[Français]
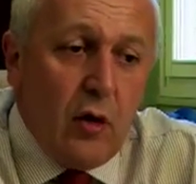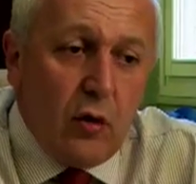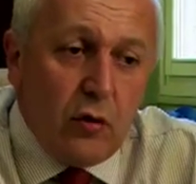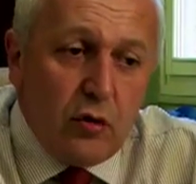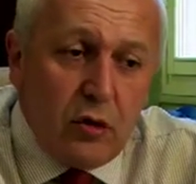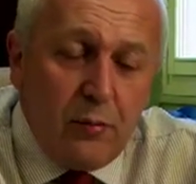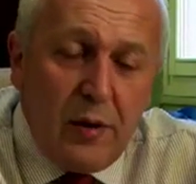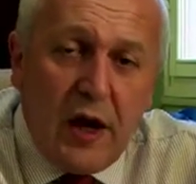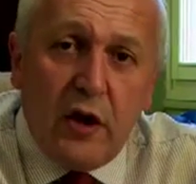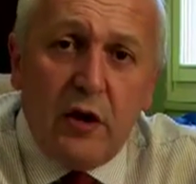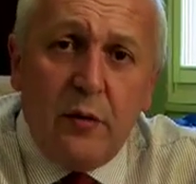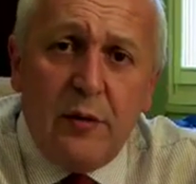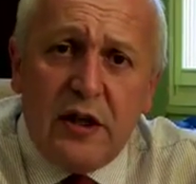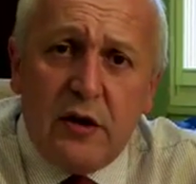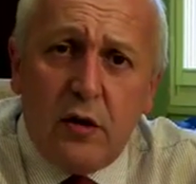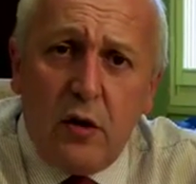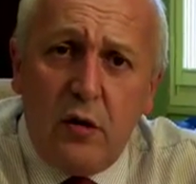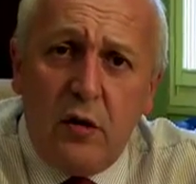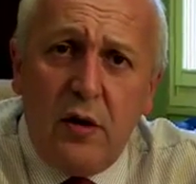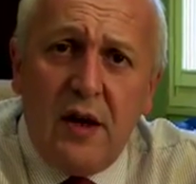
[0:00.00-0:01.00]
ou de barres de
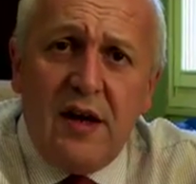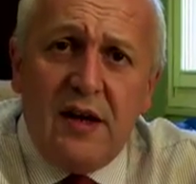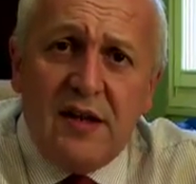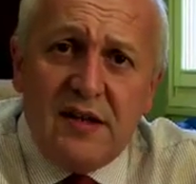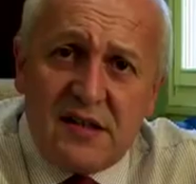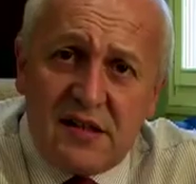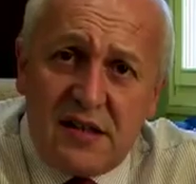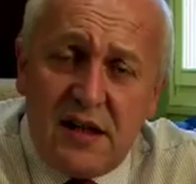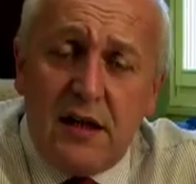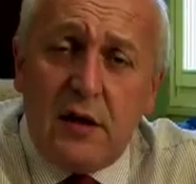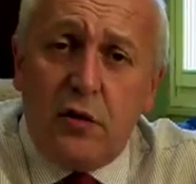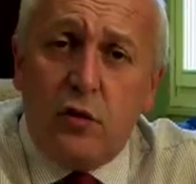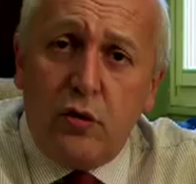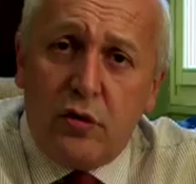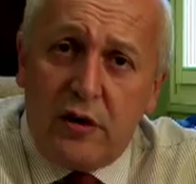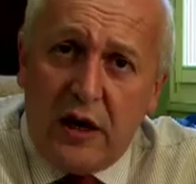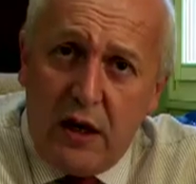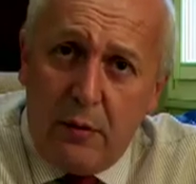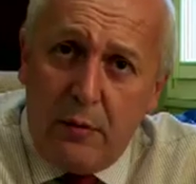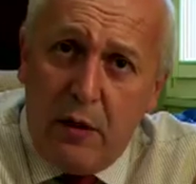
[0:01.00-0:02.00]
béton, c'est
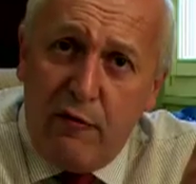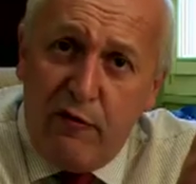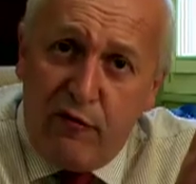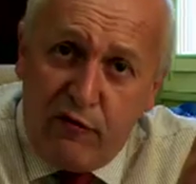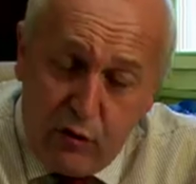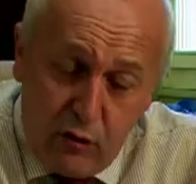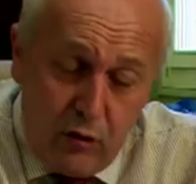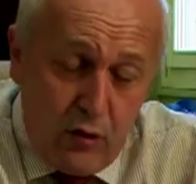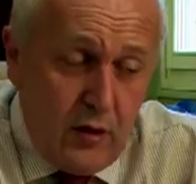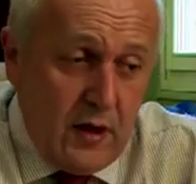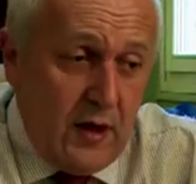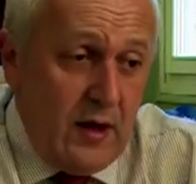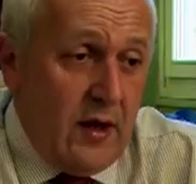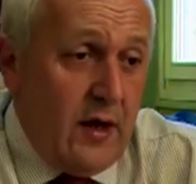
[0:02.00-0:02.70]
totalement faux.